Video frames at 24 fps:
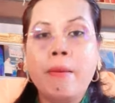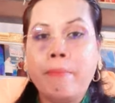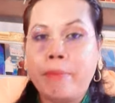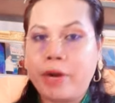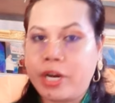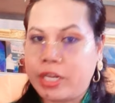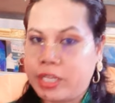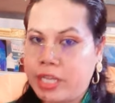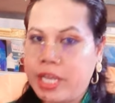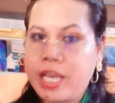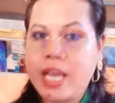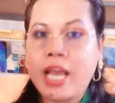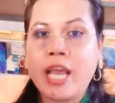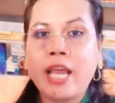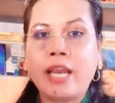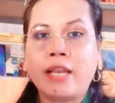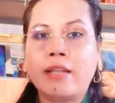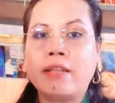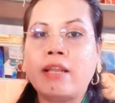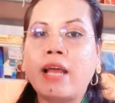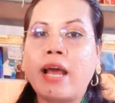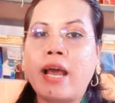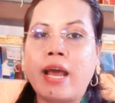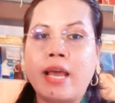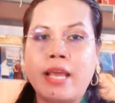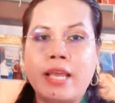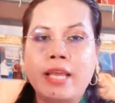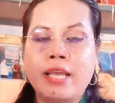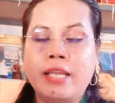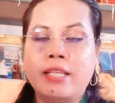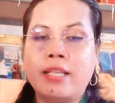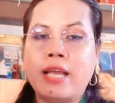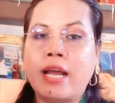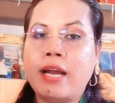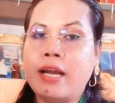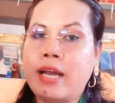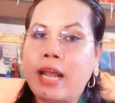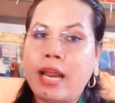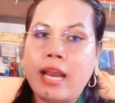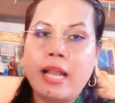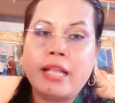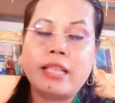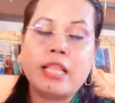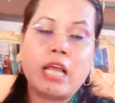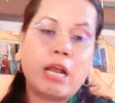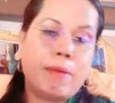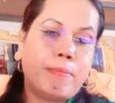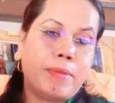ประเทศ ไทย ทั้ง ใน และ
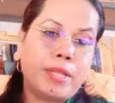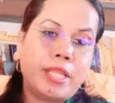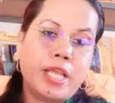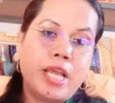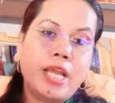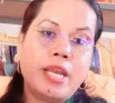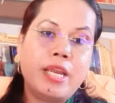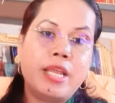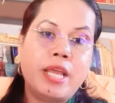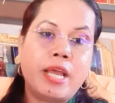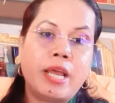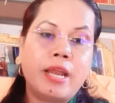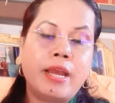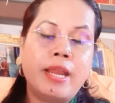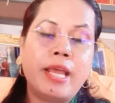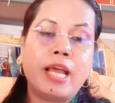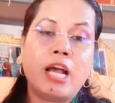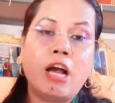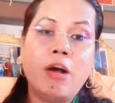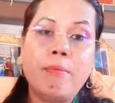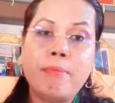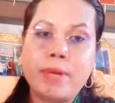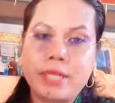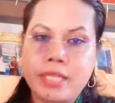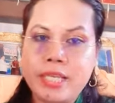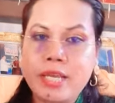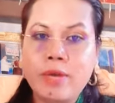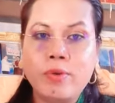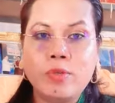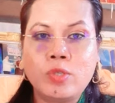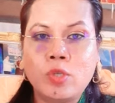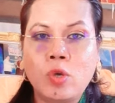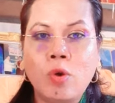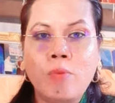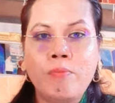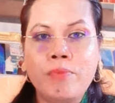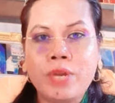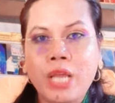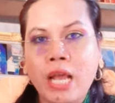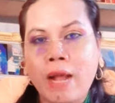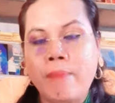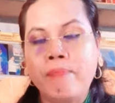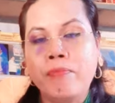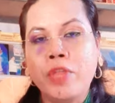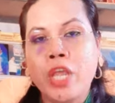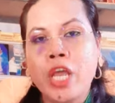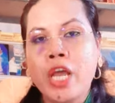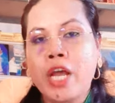ต่างประเทศเนี่ยได้เข้ามาเที่ยวชมเนี่ย
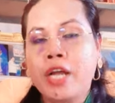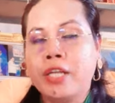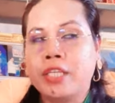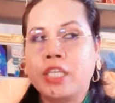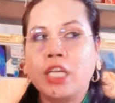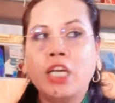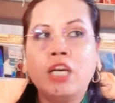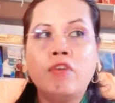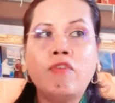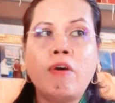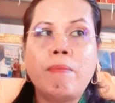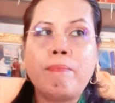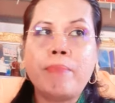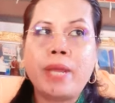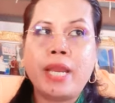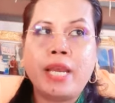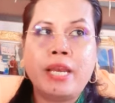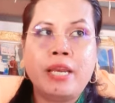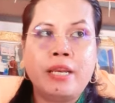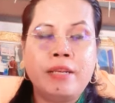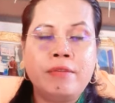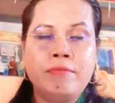ถือว่าเป็น